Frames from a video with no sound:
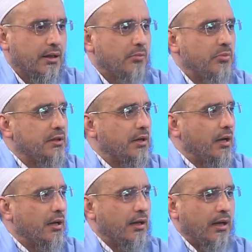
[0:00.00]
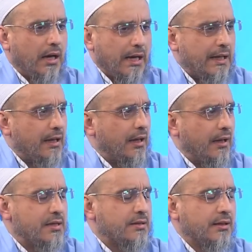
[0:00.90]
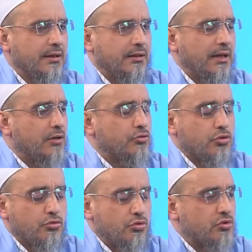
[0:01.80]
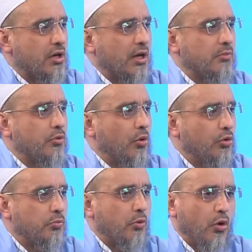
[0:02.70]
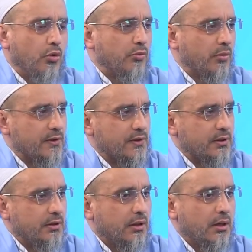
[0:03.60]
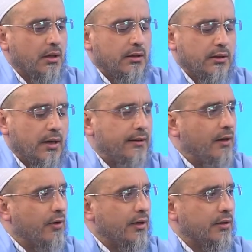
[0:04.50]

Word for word: bir e, e, eşlerin yani çocuk sahibi olup olmaması da ne var?